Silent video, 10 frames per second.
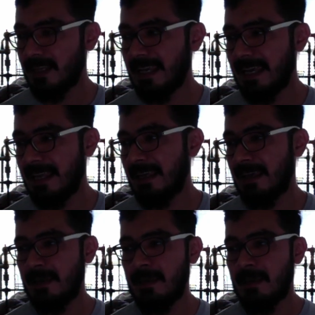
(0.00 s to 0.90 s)

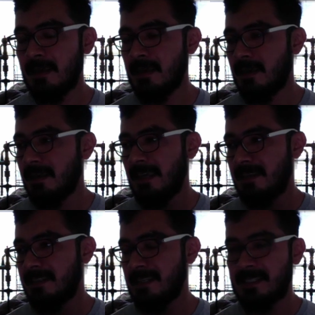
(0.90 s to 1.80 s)
que,
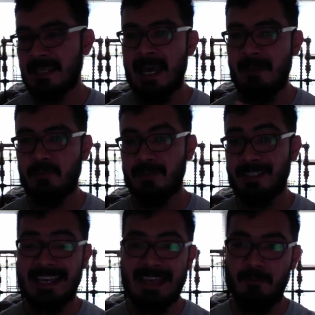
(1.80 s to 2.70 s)
dices, ay, pues
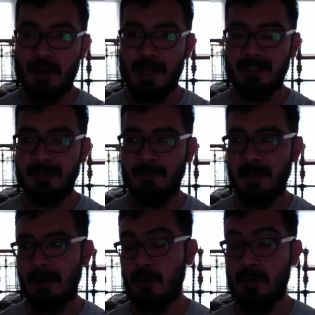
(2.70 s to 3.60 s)
qué fuerte,
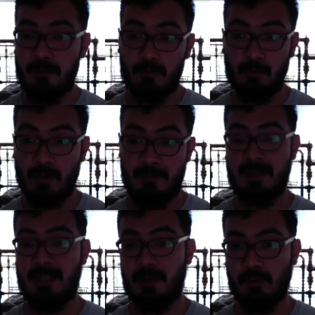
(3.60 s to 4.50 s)
pero bueno,
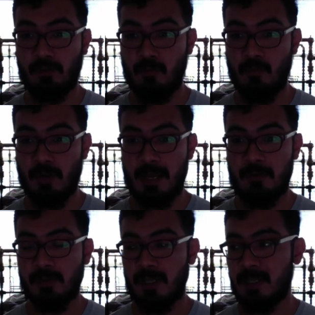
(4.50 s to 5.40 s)
afortunadamente yo estoy muy
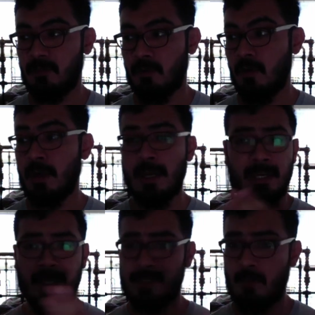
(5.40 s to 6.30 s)
lejos de eso, ¿no?
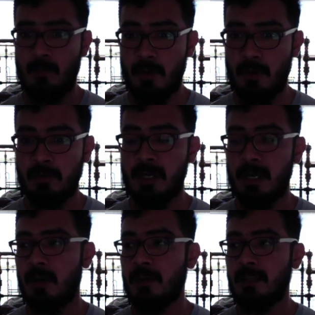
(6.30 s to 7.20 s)
Y es como, no,
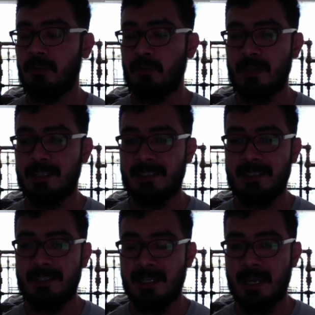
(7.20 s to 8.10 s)
creo que todas
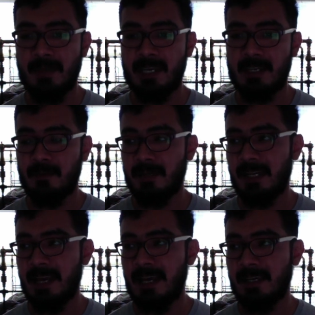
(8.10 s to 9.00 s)
estas dinámicas
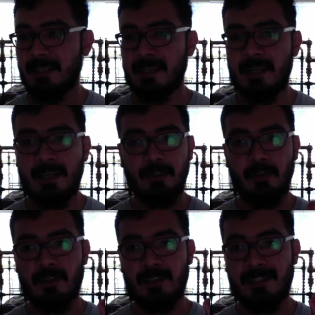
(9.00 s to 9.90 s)
familiares,
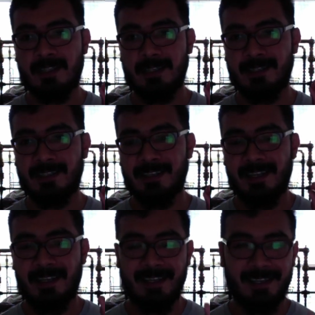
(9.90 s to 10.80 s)
todas estas
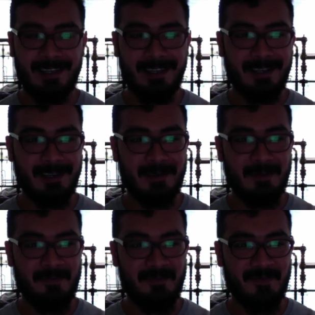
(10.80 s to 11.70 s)
eh,
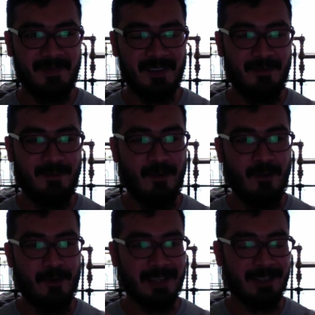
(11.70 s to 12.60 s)

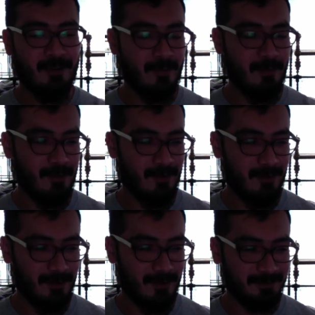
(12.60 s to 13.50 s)
formas
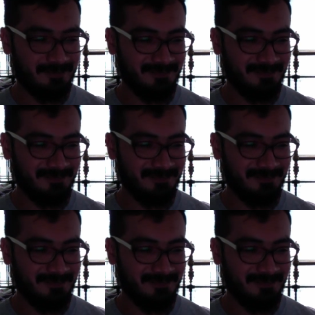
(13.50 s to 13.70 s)
como